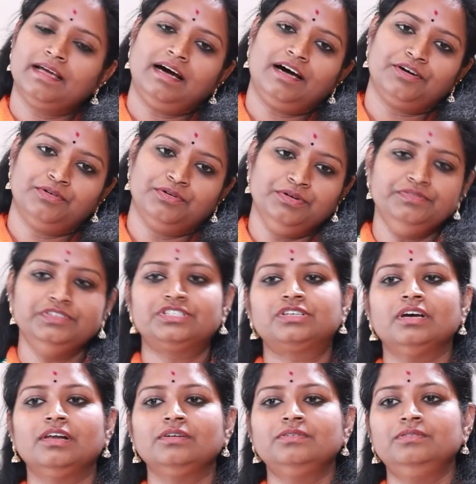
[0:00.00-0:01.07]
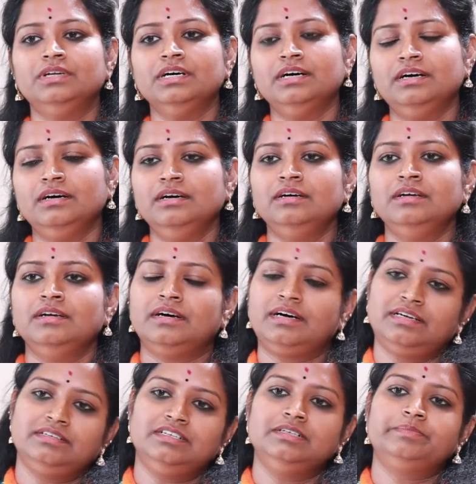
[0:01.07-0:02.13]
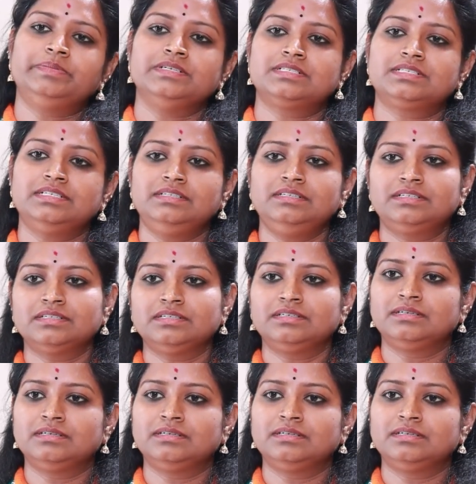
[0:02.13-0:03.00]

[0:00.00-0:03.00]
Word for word: ఆ రెండు విషయాలు కూడా హండ్రెడ్ పర్సెంట్